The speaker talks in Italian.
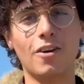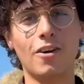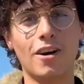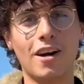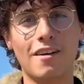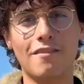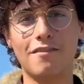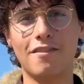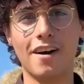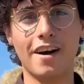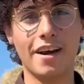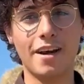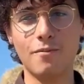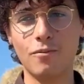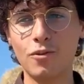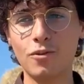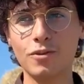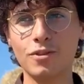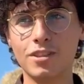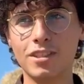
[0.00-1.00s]
ancora a
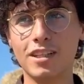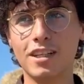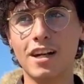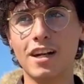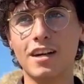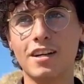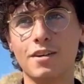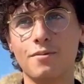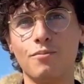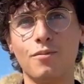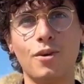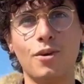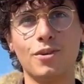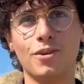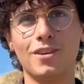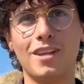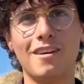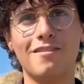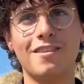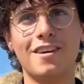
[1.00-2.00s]
fare musica in
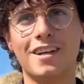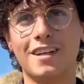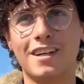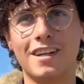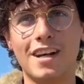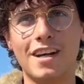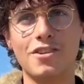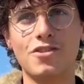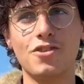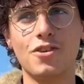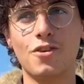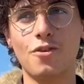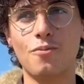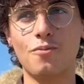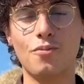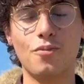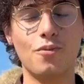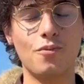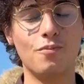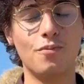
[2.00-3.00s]
modo da far crescere
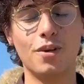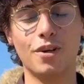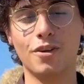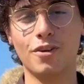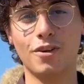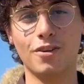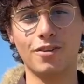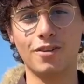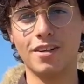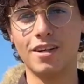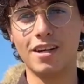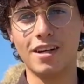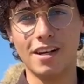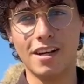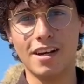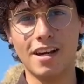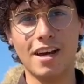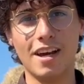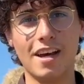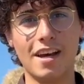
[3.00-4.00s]
un pubblico
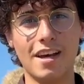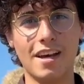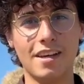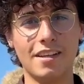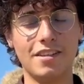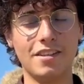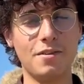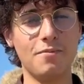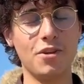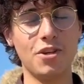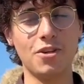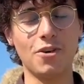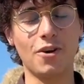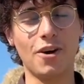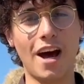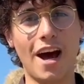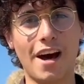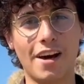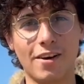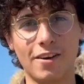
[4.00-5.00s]
e di
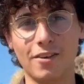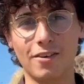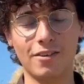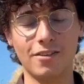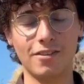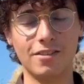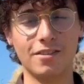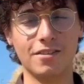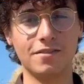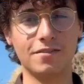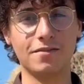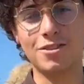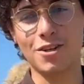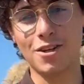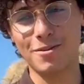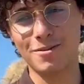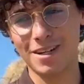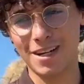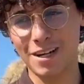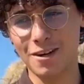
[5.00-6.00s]
migliorarlo. La
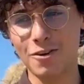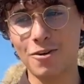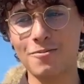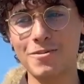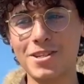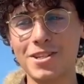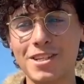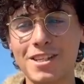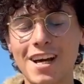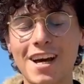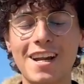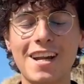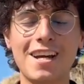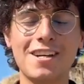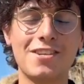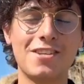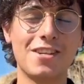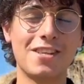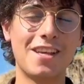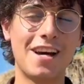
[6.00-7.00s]
passione per la comicità
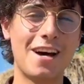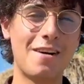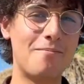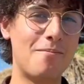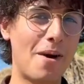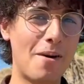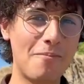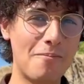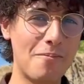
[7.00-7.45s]
nasce da